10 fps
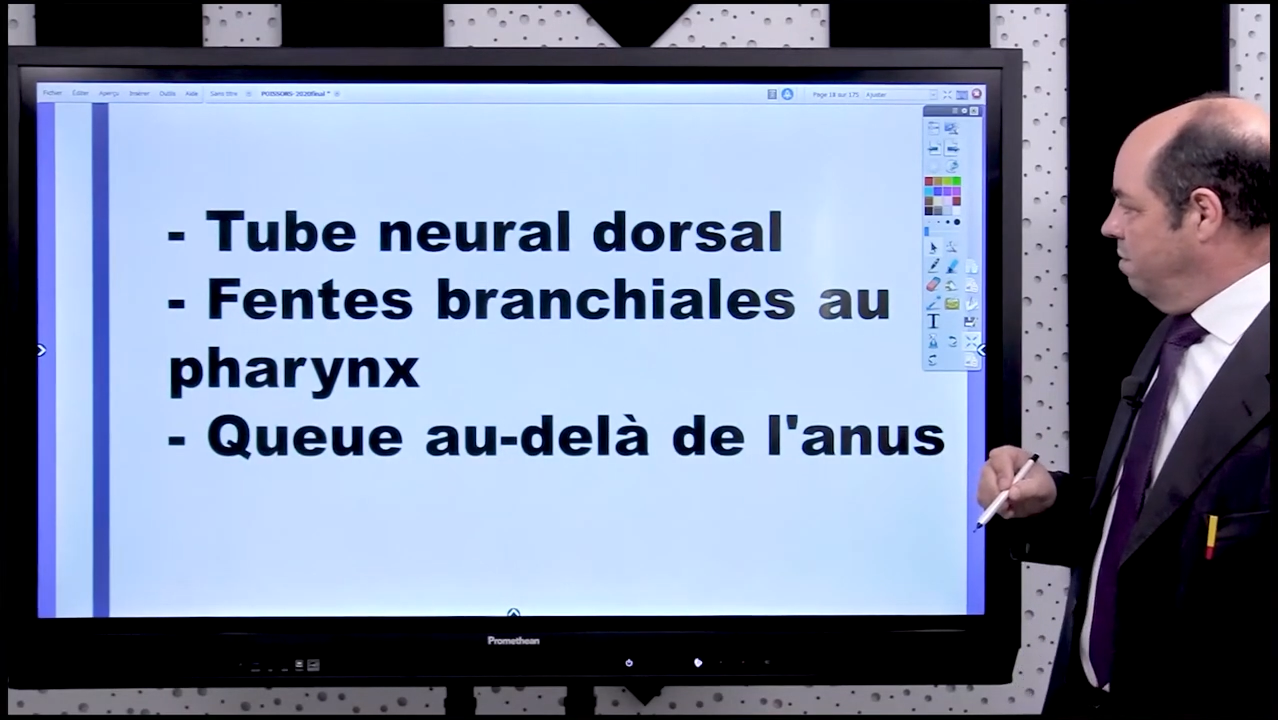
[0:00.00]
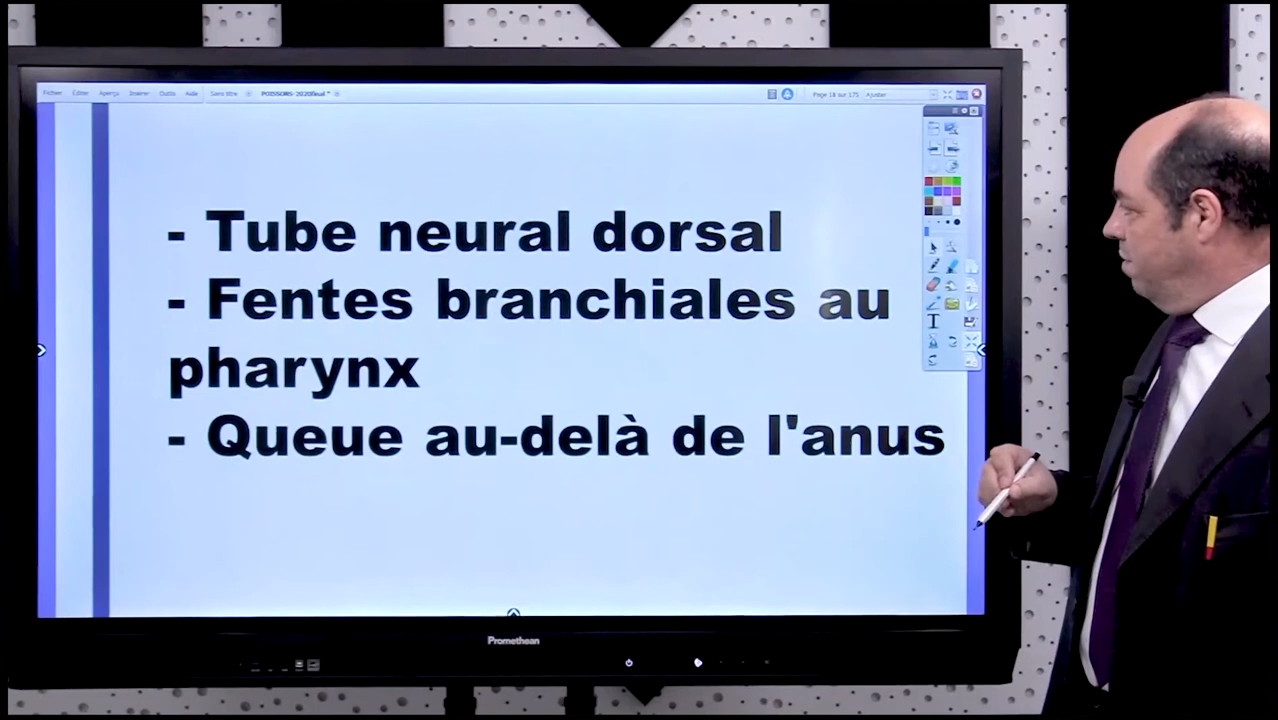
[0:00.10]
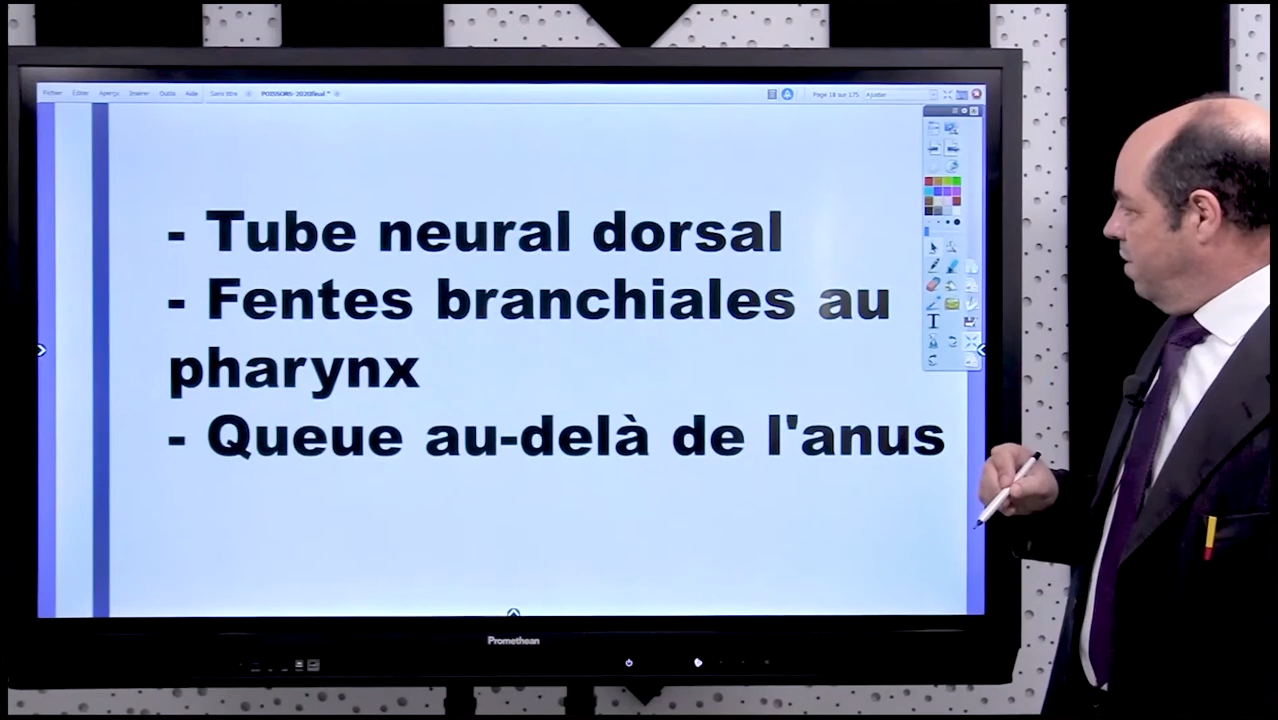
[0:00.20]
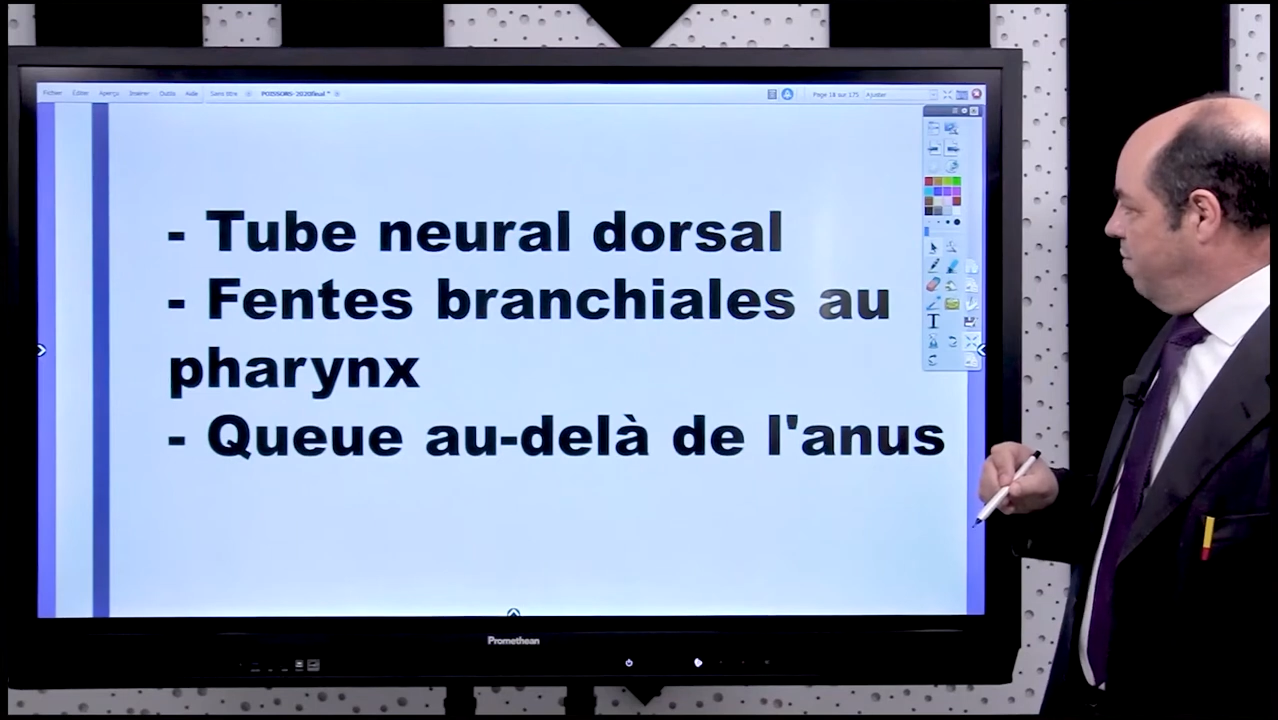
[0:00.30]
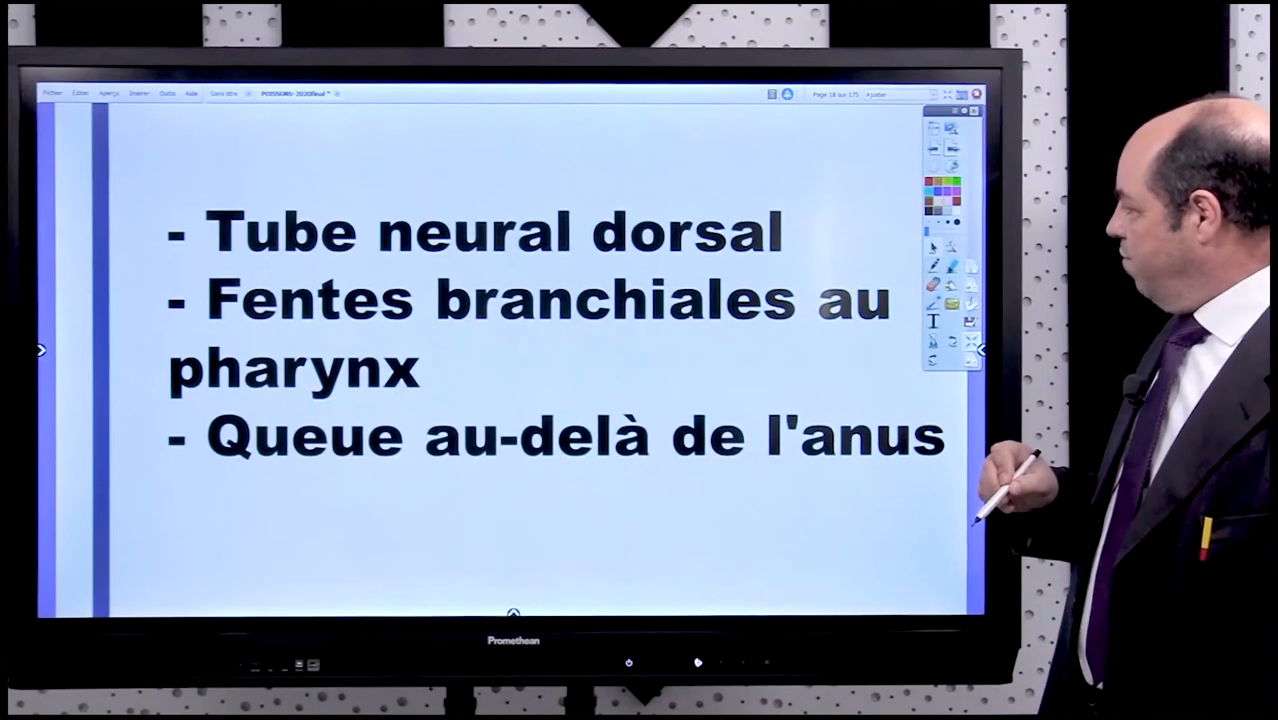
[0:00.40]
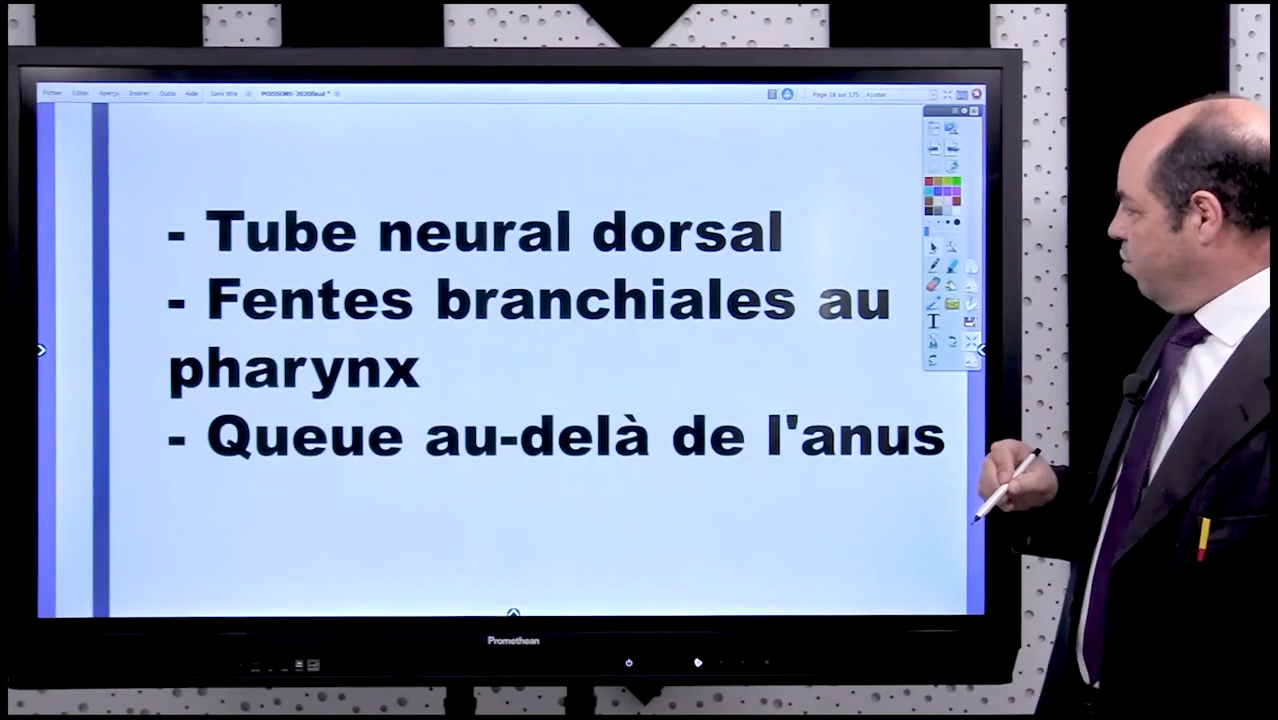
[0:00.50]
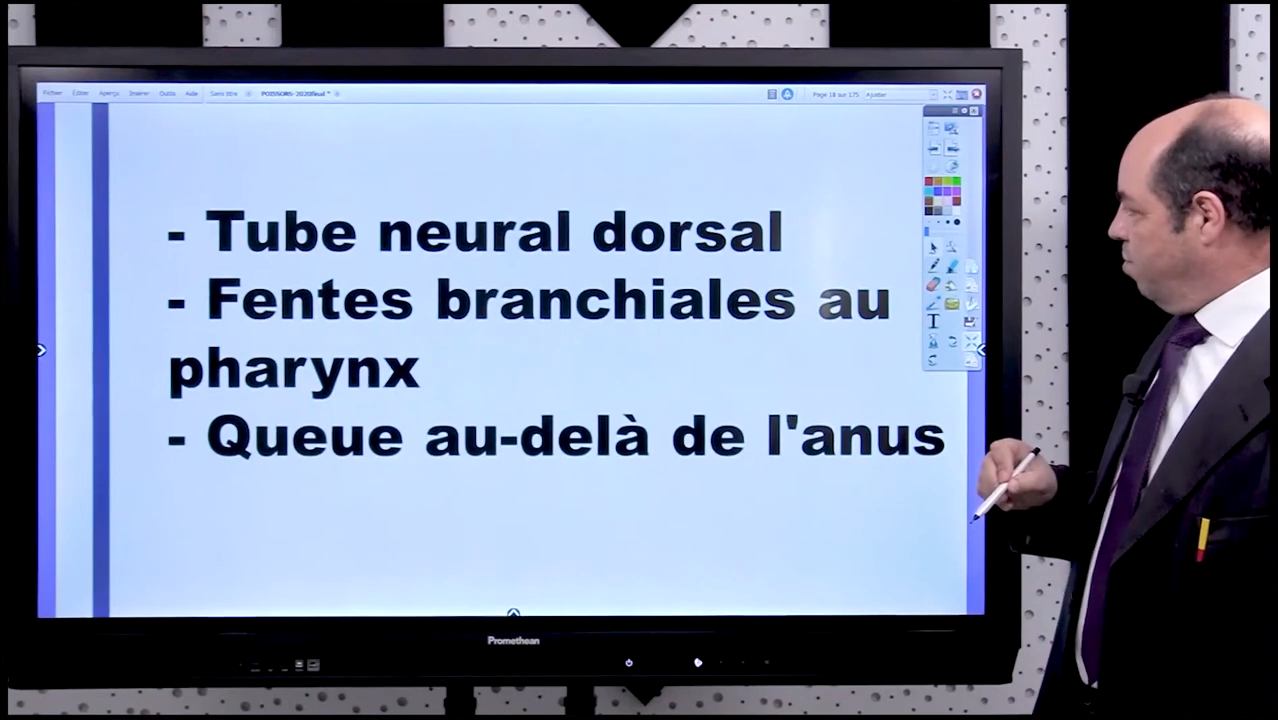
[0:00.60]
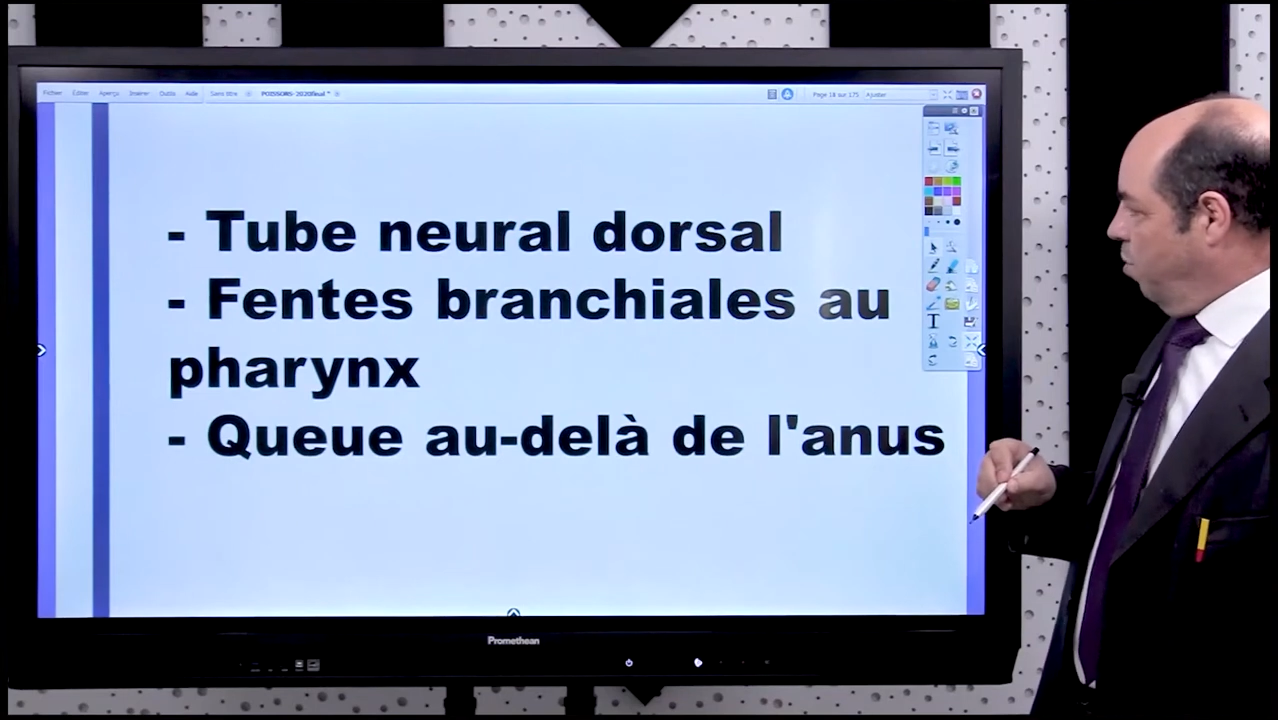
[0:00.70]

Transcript: des fentes